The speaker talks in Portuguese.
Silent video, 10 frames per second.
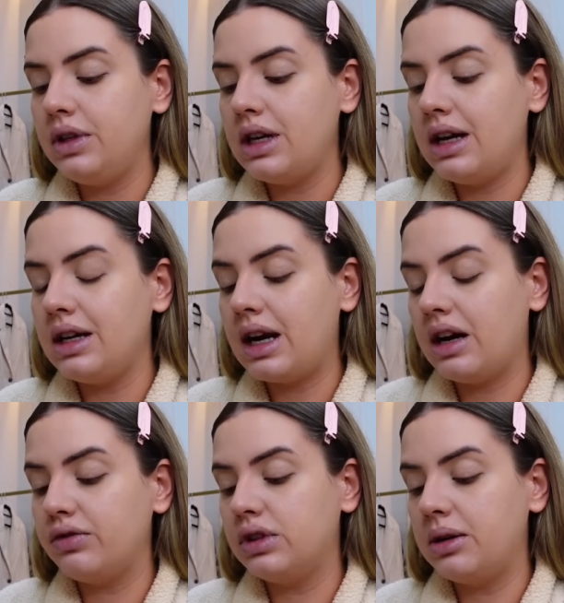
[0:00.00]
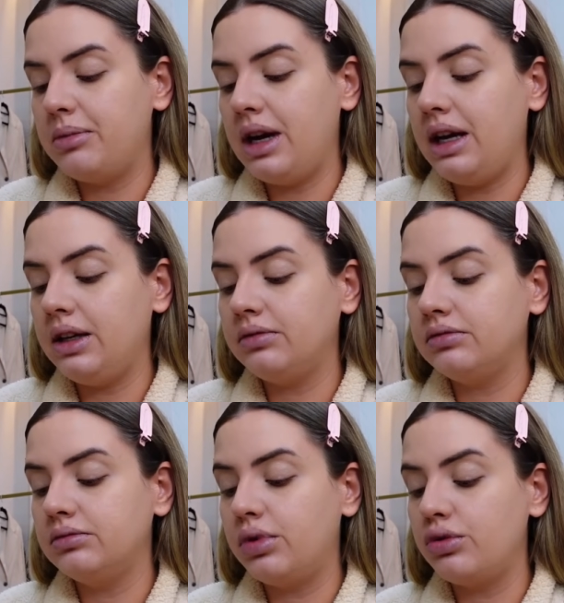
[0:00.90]
e aí gravo também
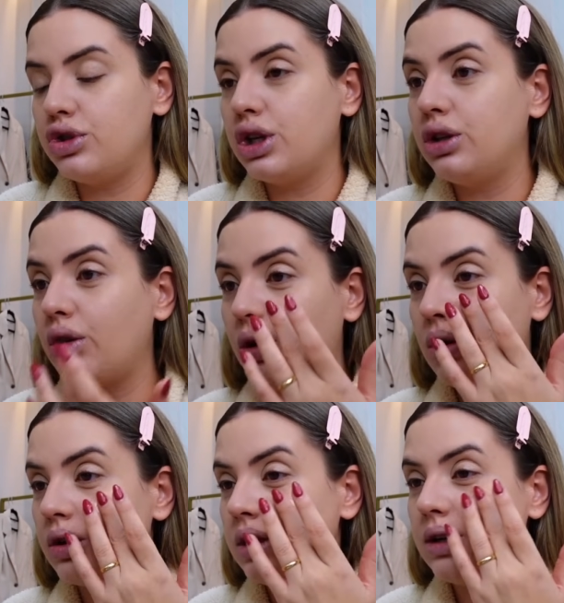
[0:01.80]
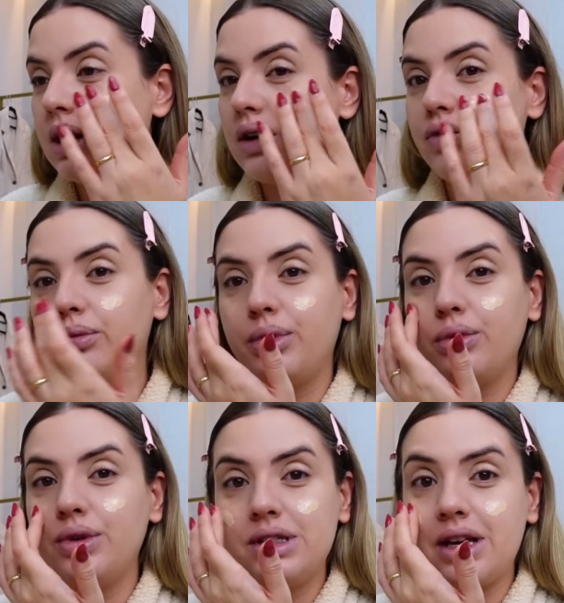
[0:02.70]
pro TikTok, gravo
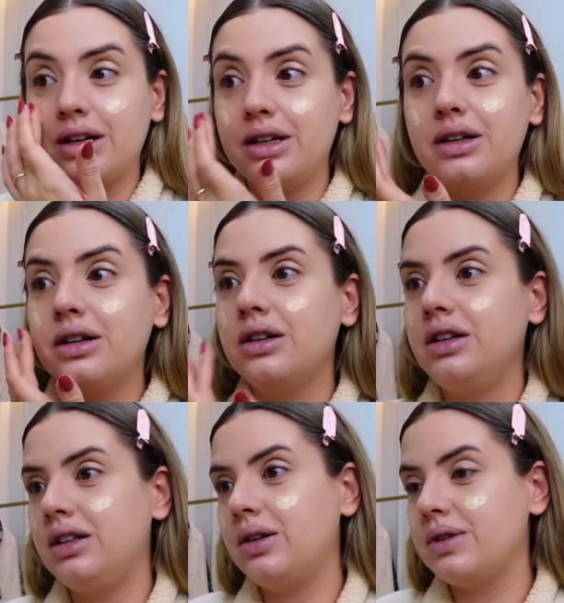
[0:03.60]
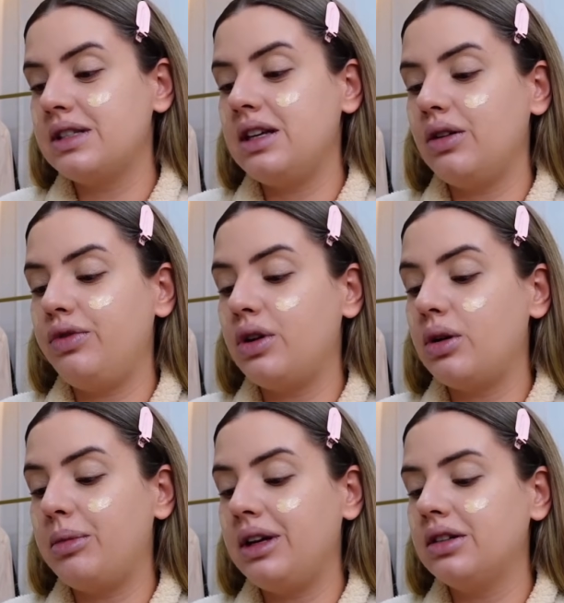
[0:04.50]
pro Instagram, então então, assim, eu fico a
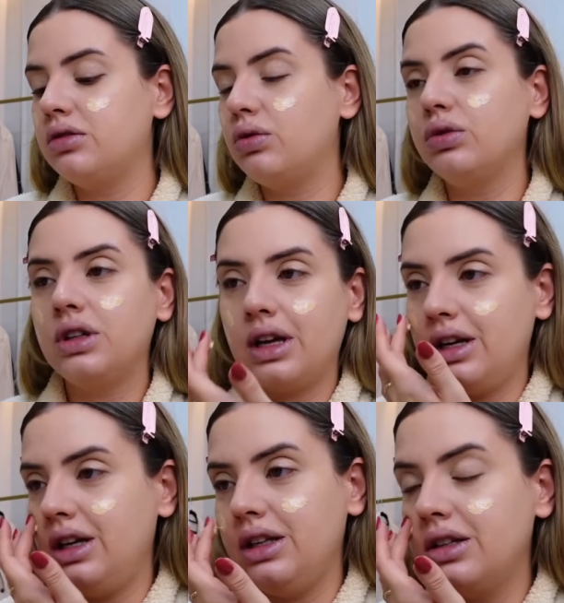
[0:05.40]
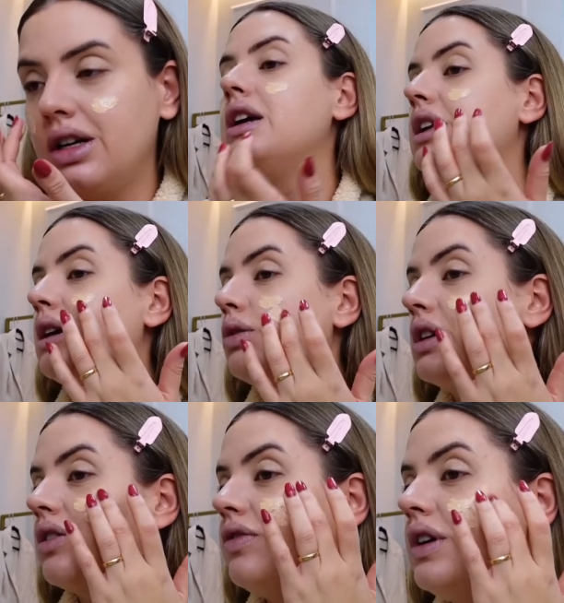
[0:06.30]
manhã toda na Renner. E da
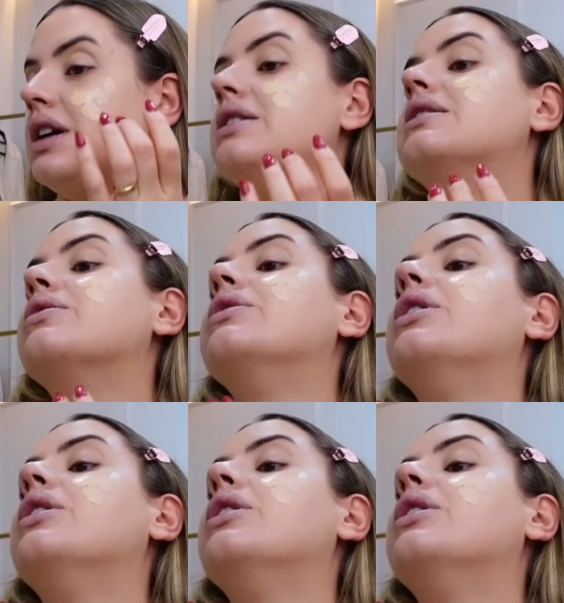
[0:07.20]
outra vez não